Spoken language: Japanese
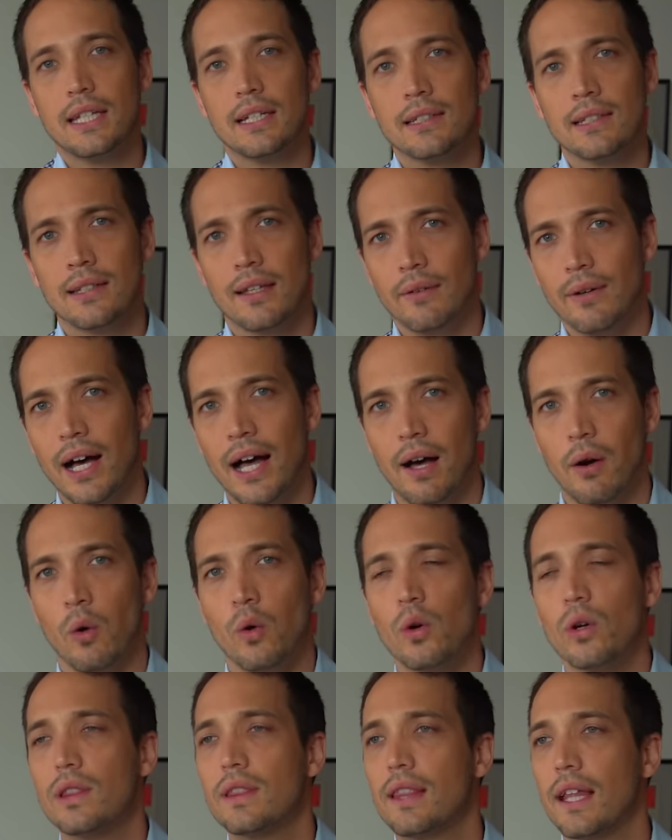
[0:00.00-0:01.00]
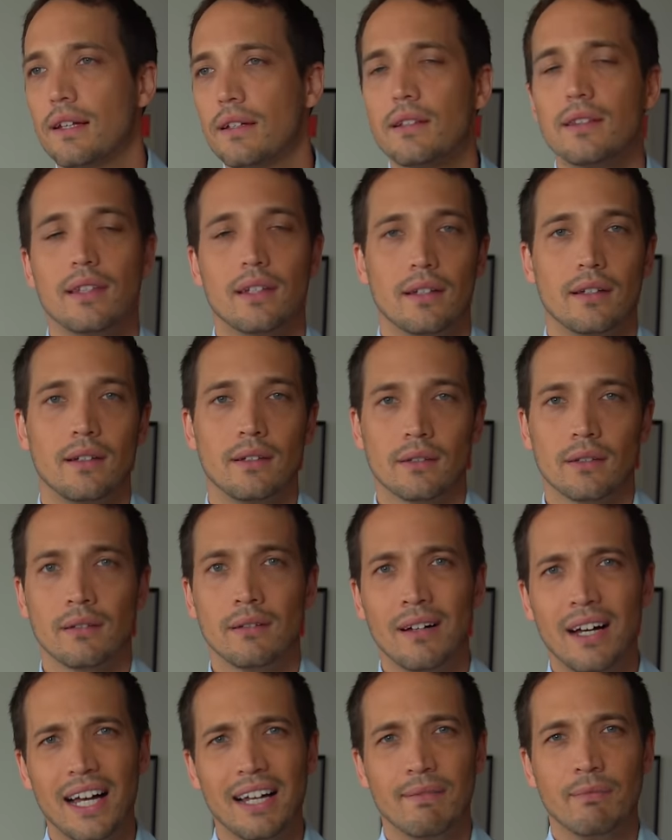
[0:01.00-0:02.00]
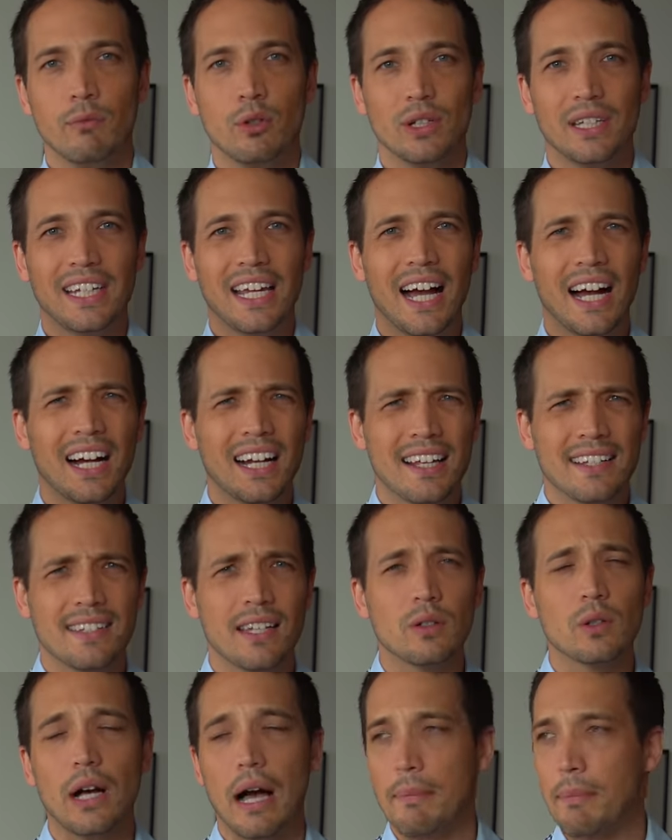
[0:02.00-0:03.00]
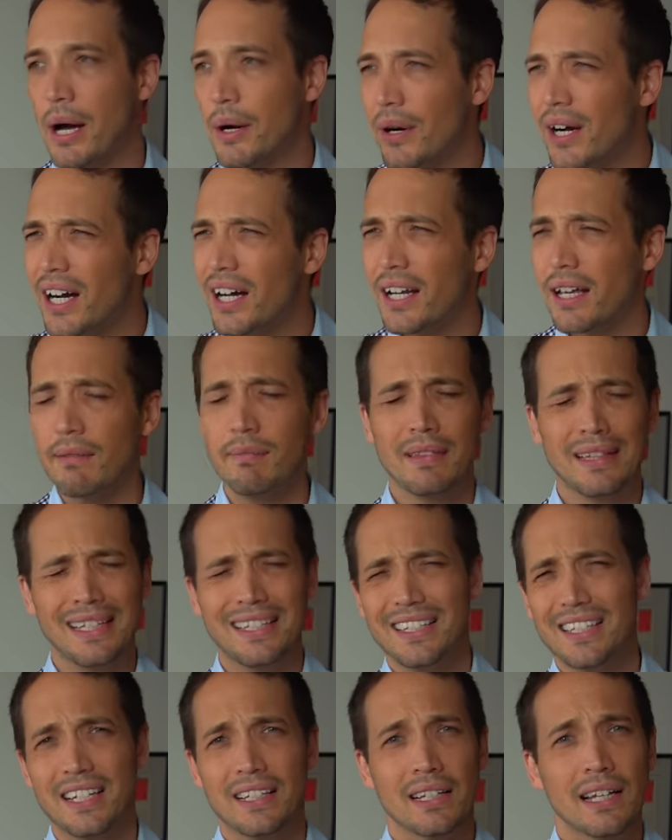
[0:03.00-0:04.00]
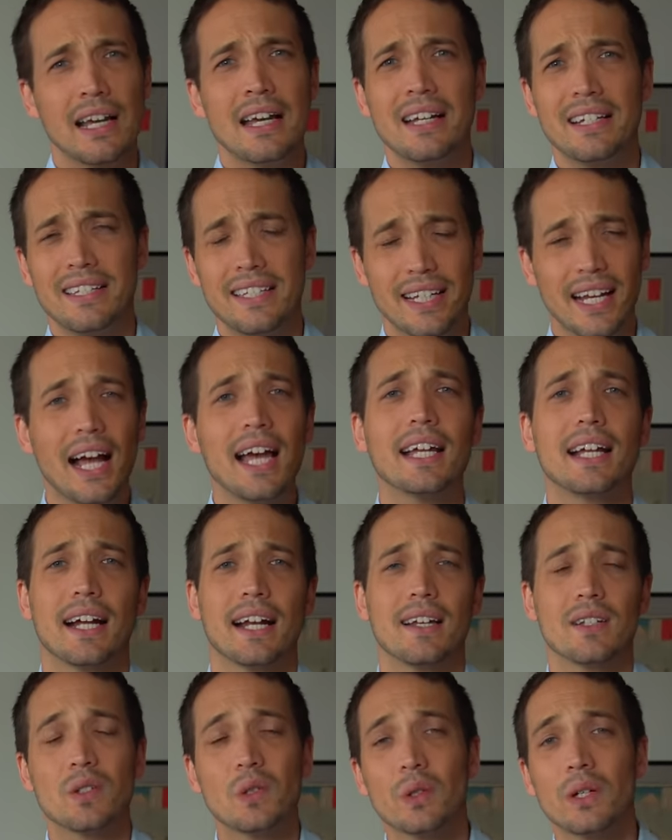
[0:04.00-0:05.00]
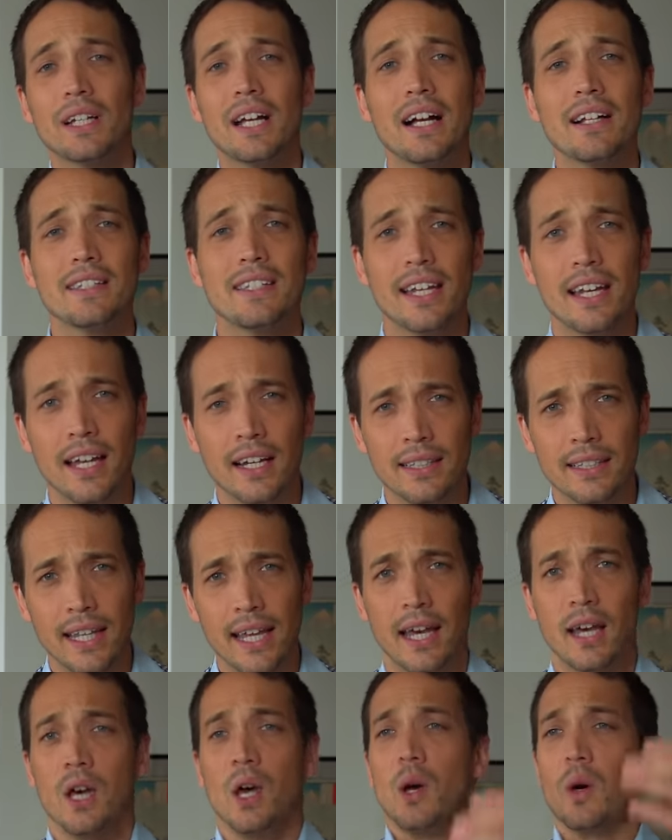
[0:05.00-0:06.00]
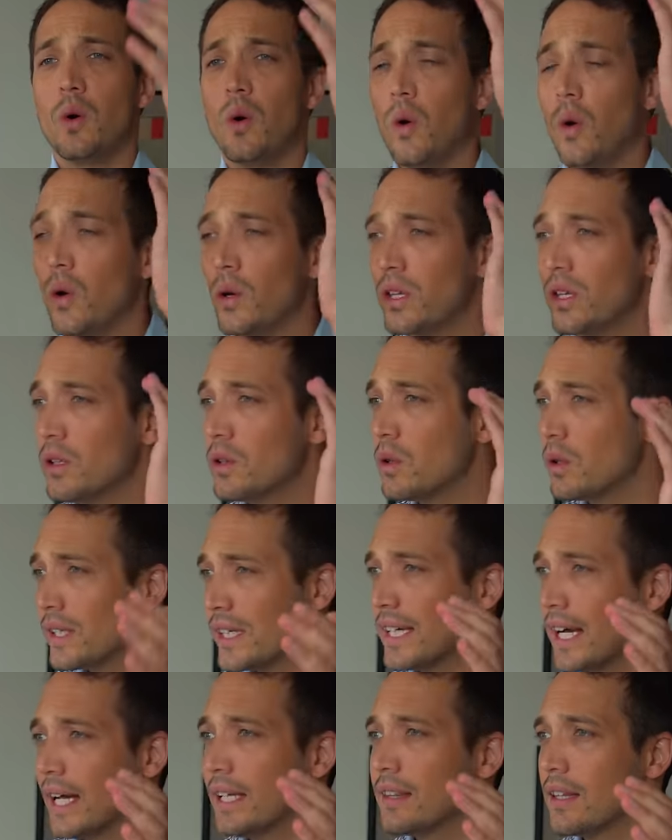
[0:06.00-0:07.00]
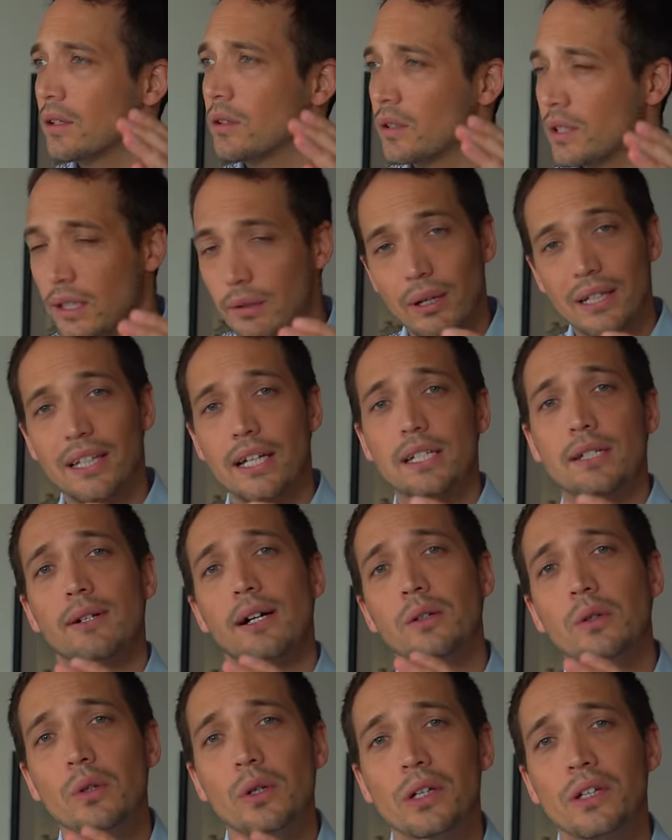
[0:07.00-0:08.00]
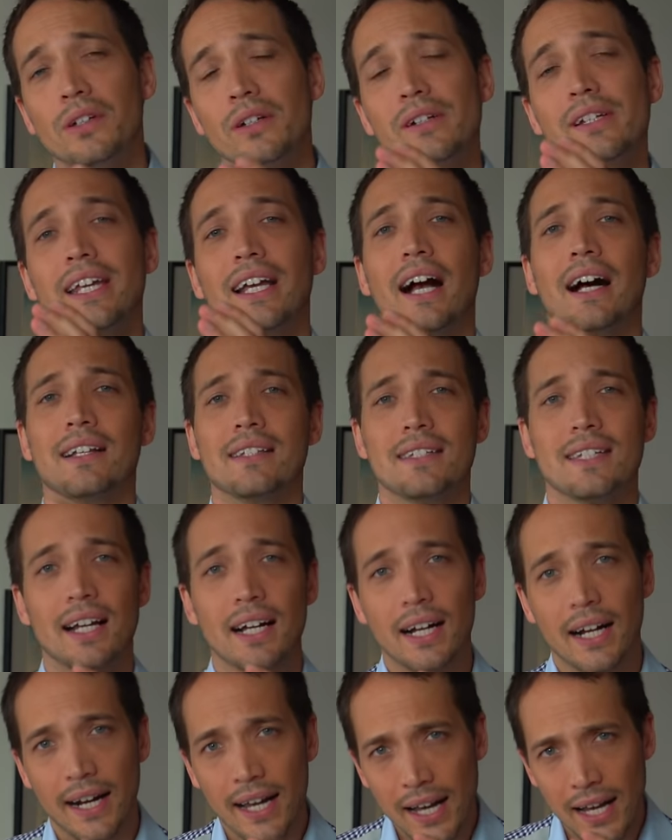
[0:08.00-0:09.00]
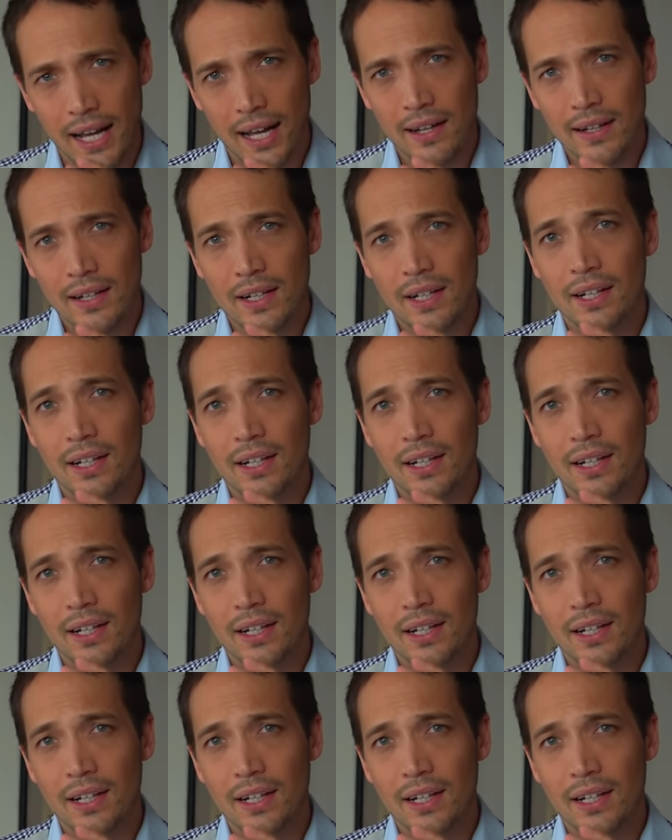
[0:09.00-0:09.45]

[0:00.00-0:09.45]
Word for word: とっては怒ってるっていうのはもう嫌がらせとかパワハラに近いからそういう感じじゃなくてこういう時があった時私はこういうふうに感じたから